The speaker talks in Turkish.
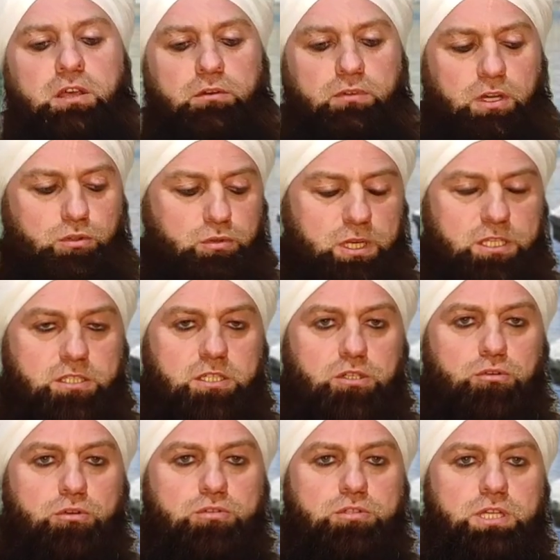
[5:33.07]
Faturasını
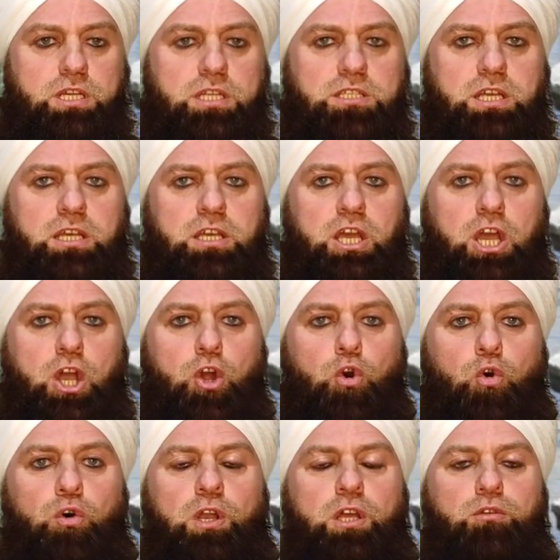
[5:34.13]
gösterecek,
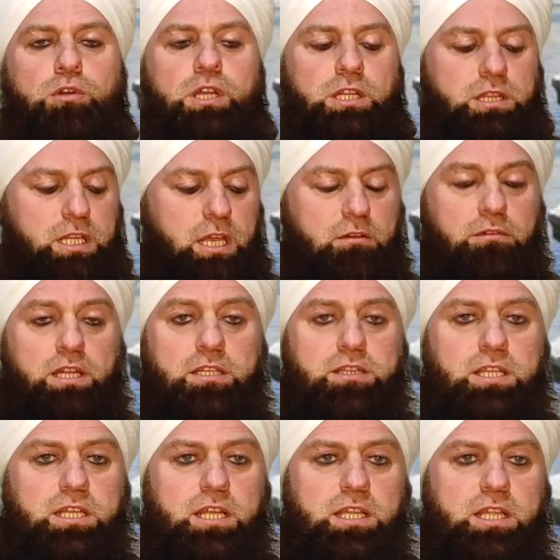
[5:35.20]
ona göre
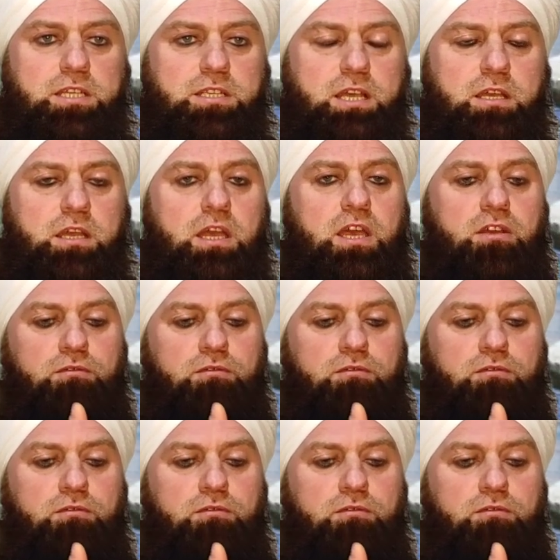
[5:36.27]
devletten alacak